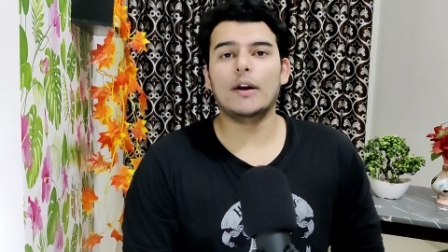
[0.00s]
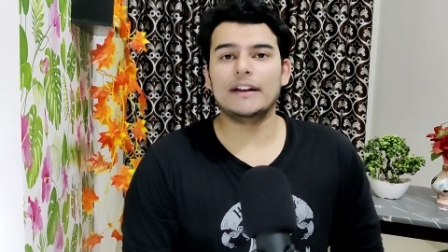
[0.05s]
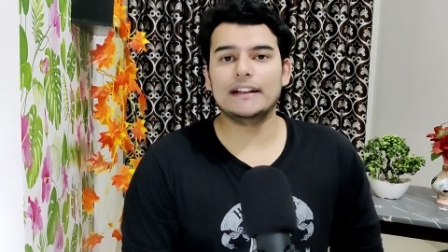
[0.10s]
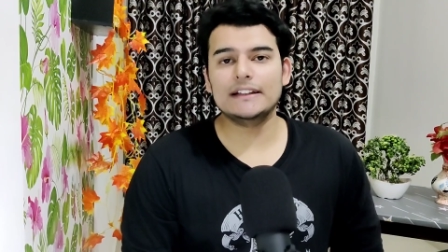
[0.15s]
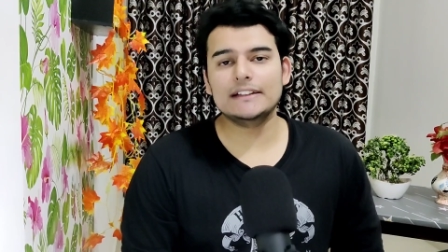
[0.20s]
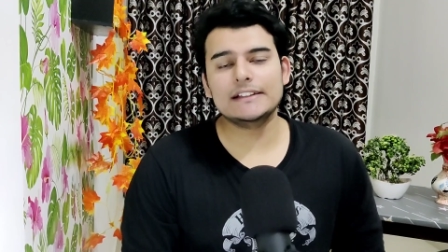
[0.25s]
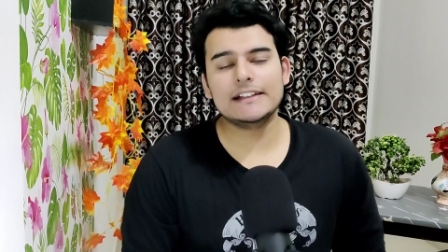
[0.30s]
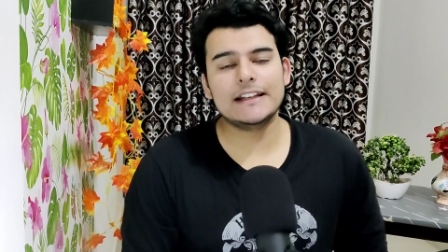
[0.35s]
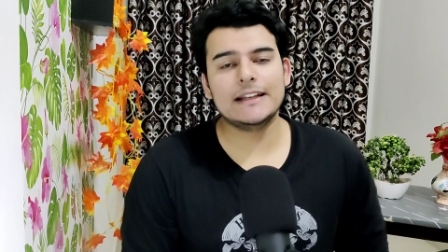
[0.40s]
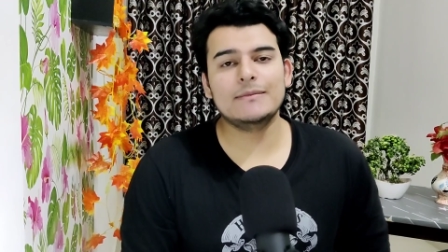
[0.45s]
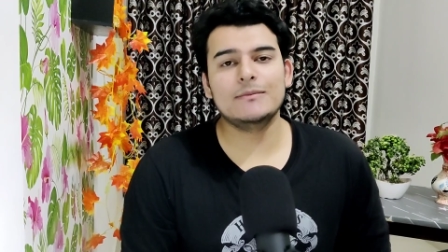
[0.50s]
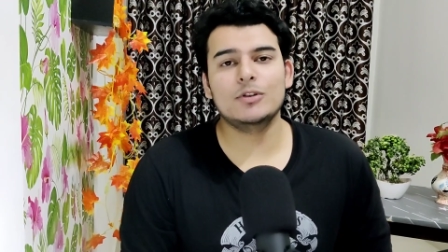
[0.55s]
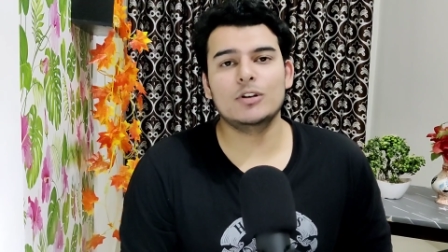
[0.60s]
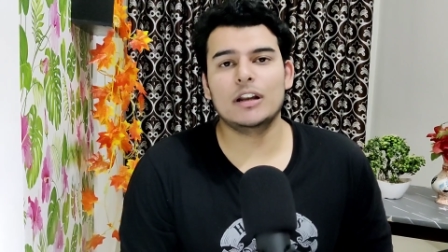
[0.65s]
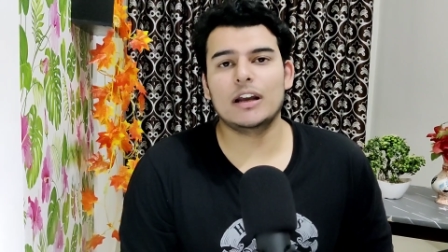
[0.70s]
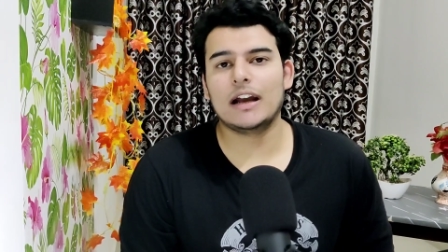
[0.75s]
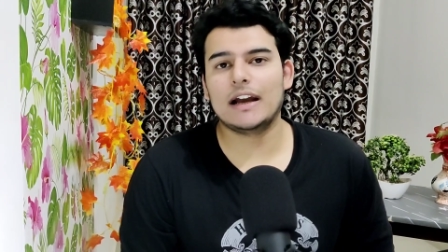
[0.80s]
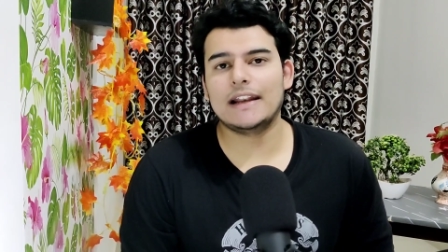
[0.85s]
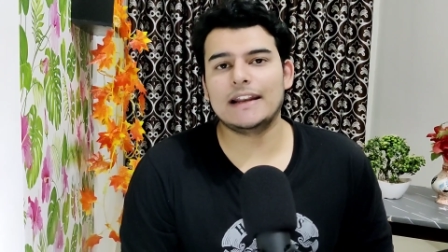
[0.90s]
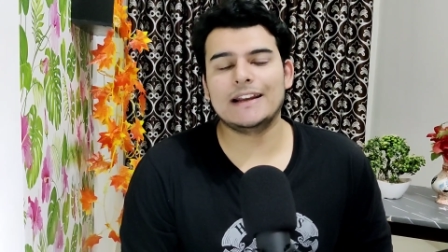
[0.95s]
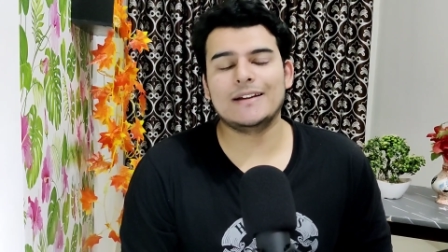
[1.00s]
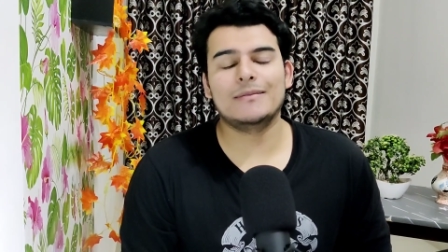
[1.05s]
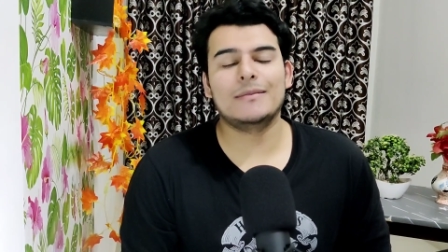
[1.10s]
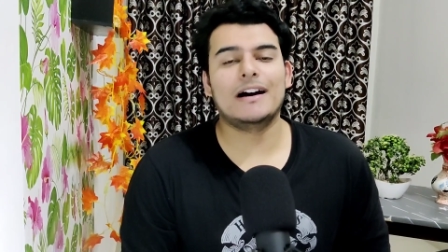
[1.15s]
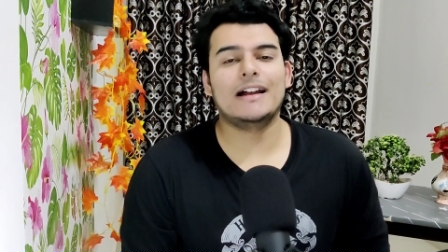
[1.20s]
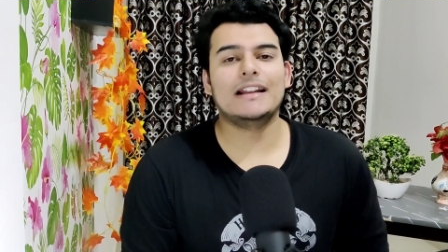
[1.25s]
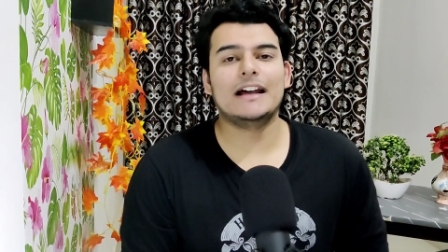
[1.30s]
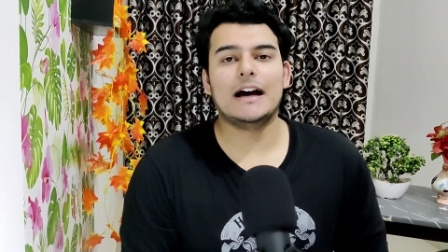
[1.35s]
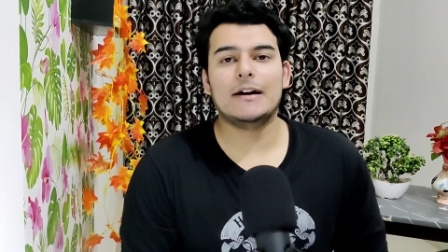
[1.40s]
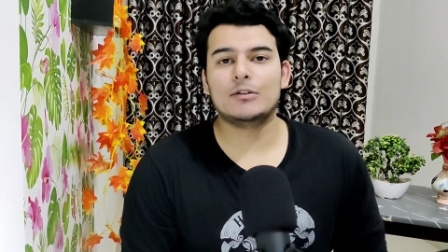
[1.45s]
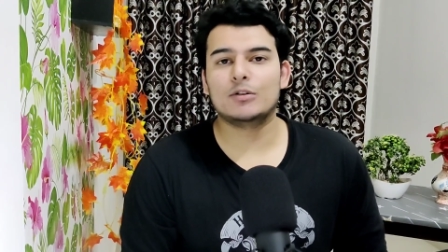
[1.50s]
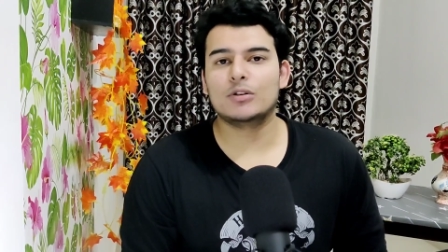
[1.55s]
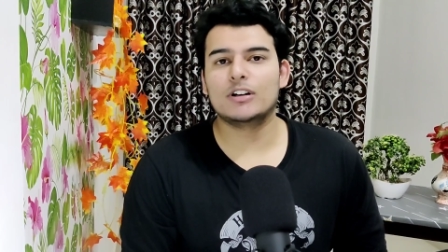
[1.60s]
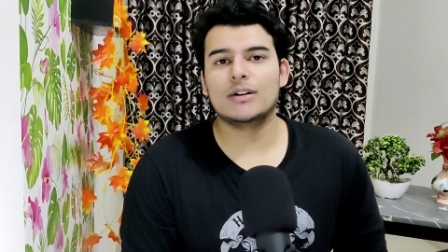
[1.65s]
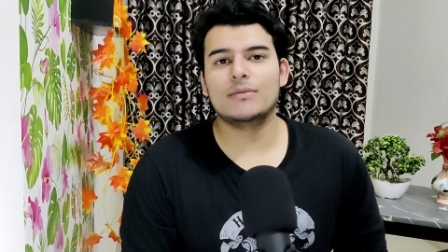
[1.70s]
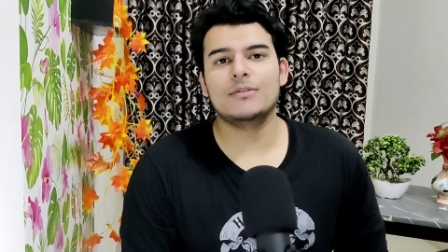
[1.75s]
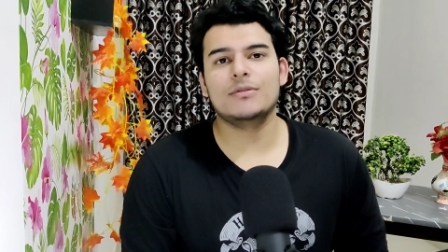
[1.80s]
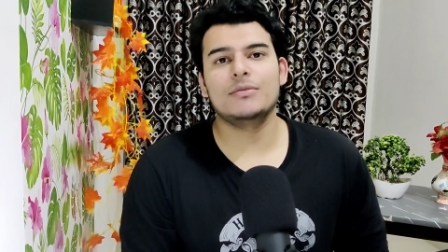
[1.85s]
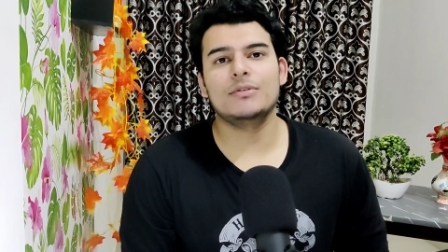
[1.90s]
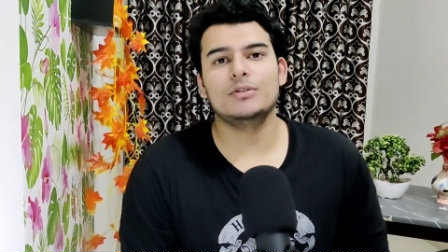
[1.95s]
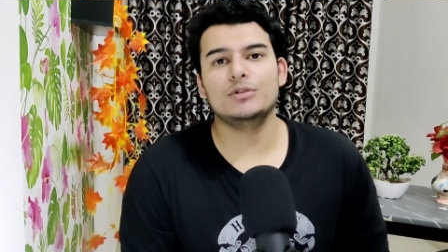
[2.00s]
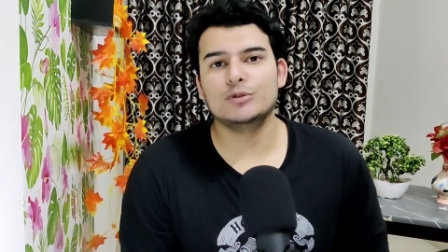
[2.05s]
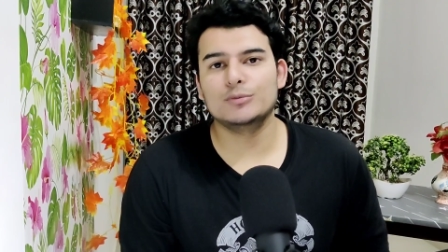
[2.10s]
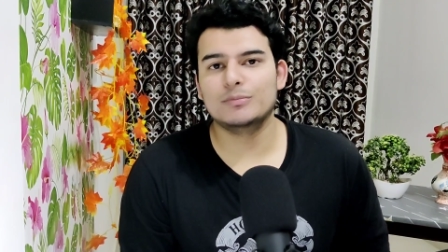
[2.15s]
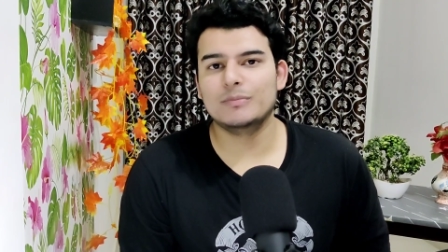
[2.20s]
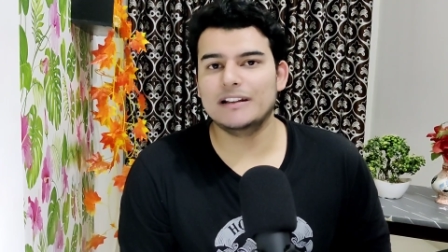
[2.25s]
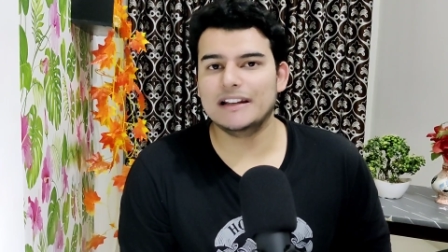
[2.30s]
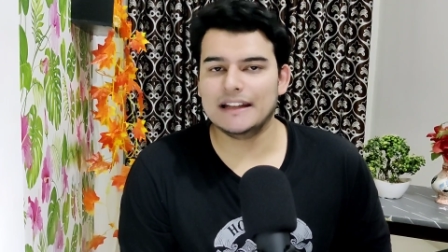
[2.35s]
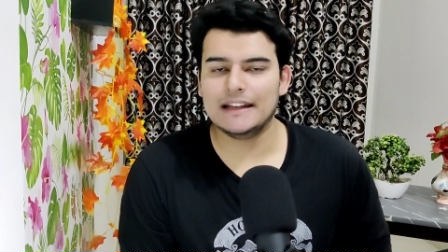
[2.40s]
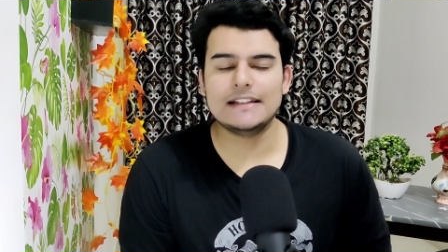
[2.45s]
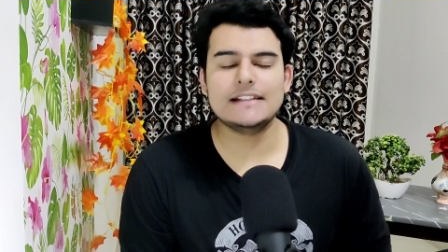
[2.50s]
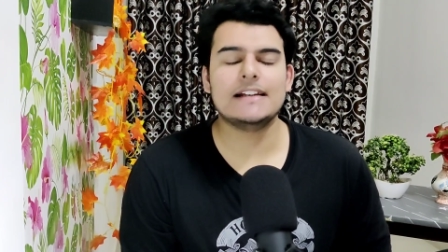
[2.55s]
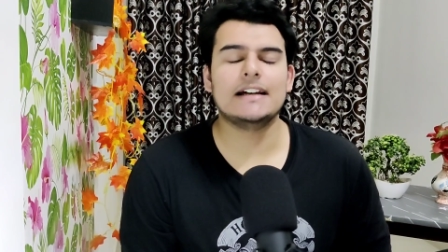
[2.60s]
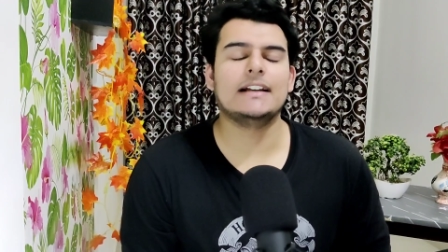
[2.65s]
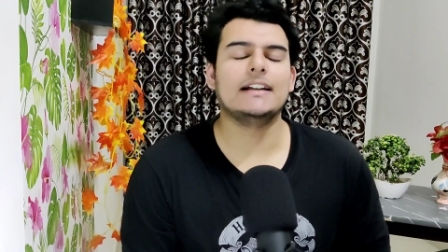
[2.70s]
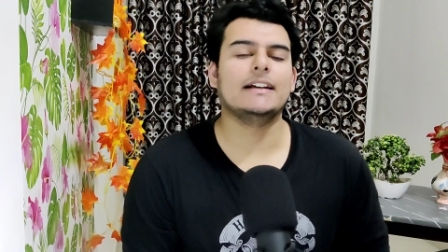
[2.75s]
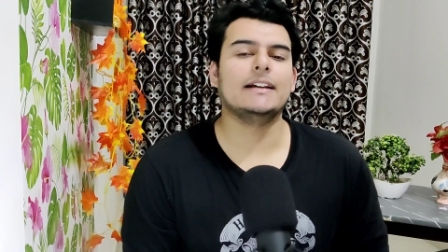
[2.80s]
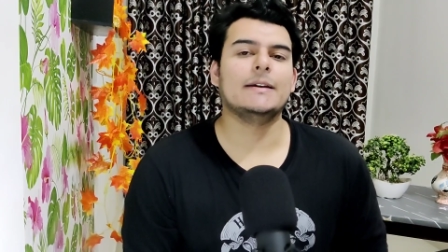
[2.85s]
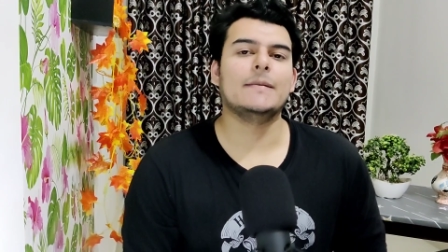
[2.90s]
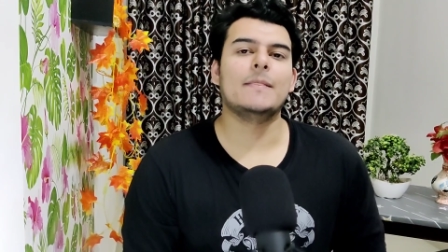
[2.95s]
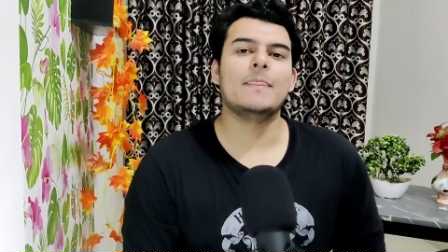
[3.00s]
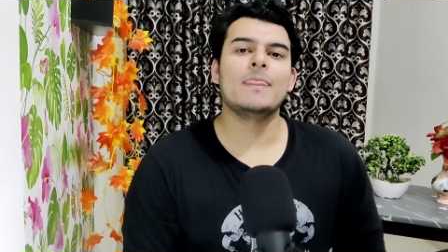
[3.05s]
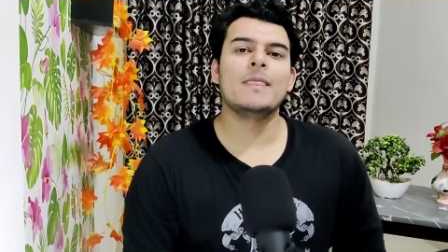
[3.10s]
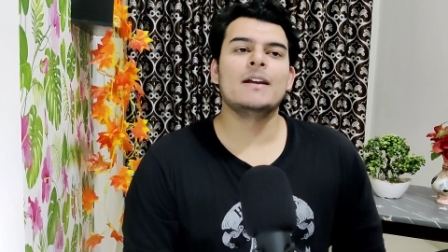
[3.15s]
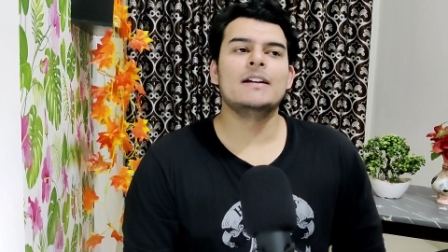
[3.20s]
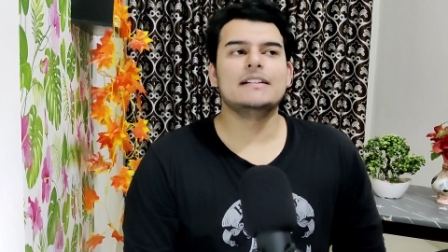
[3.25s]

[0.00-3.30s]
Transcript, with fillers: और इस क्रीम को लगाने के बाद आपको कभी भी धूप में नहीं जाना है